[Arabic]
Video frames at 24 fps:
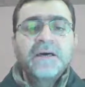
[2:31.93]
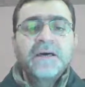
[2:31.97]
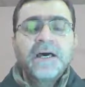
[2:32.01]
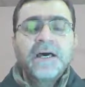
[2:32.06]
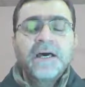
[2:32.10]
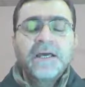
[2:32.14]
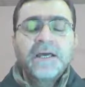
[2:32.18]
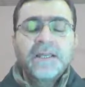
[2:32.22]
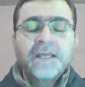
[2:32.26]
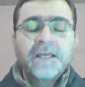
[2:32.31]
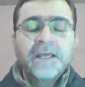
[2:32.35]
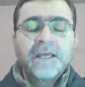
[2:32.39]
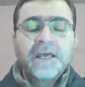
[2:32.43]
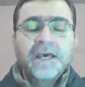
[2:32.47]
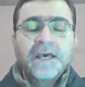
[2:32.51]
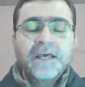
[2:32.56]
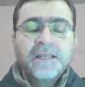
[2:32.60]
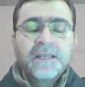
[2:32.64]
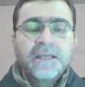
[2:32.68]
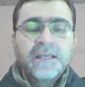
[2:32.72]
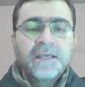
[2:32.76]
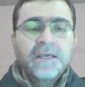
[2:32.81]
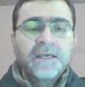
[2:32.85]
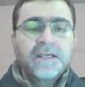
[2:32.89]
هذه
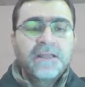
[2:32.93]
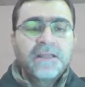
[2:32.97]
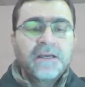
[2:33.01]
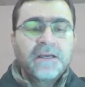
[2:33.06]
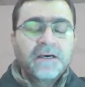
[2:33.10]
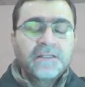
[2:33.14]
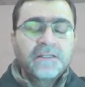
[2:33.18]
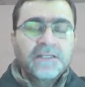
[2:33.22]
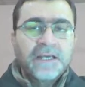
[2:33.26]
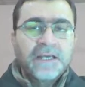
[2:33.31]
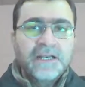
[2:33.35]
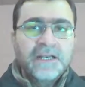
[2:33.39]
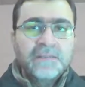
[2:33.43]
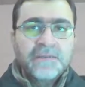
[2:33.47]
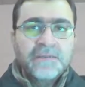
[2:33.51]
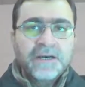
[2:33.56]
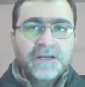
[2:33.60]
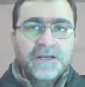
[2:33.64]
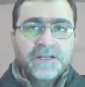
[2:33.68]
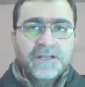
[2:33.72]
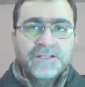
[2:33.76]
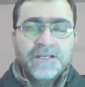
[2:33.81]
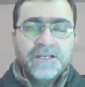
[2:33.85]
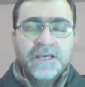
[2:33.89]
هذه ضغط على
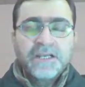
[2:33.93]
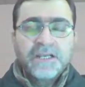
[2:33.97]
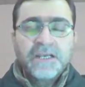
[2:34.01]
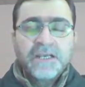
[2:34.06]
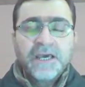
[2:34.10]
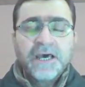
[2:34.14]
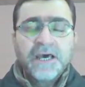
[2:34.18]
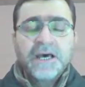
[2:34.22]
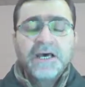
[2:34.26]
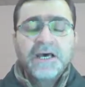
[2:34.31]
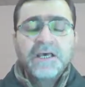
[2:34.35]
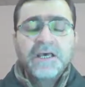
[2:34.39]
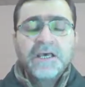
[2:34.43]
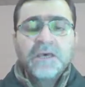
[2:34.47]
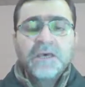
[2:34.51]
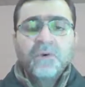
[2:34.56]
مخرج الياء